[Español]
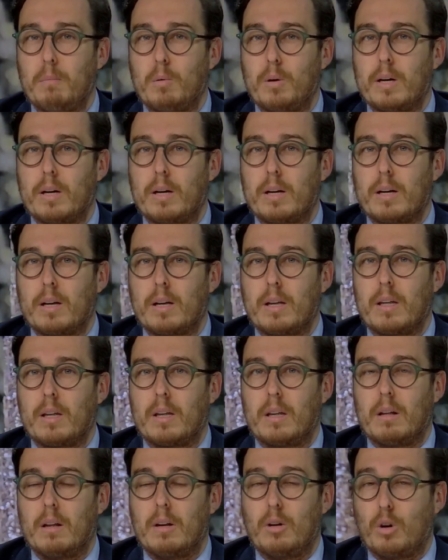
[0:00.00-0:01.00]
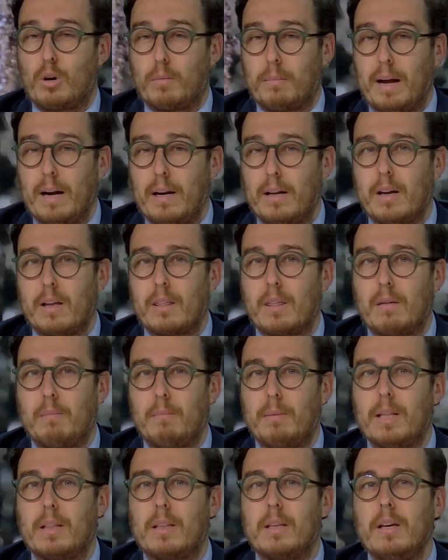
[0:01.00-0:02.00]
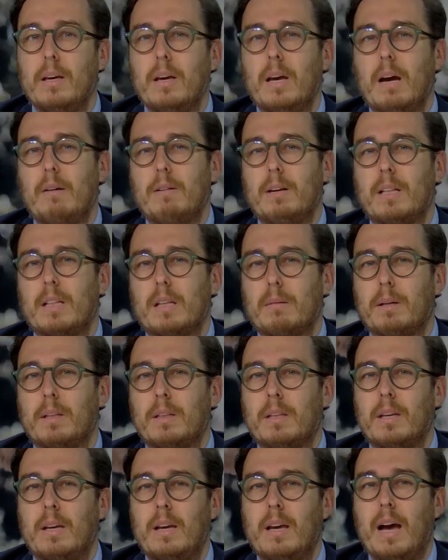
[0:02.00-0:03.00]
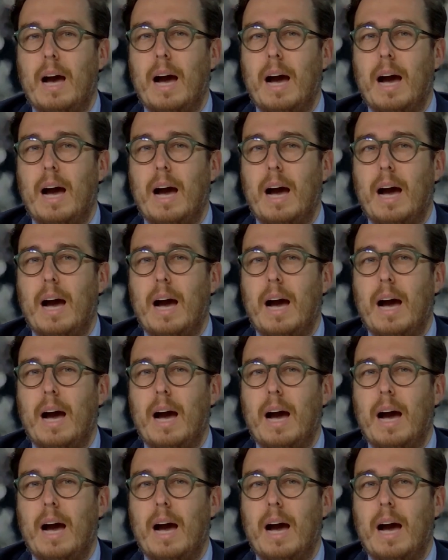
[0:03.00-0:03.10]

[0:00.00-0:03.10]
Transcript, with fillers: pues que es normal que se invite, evidentemente,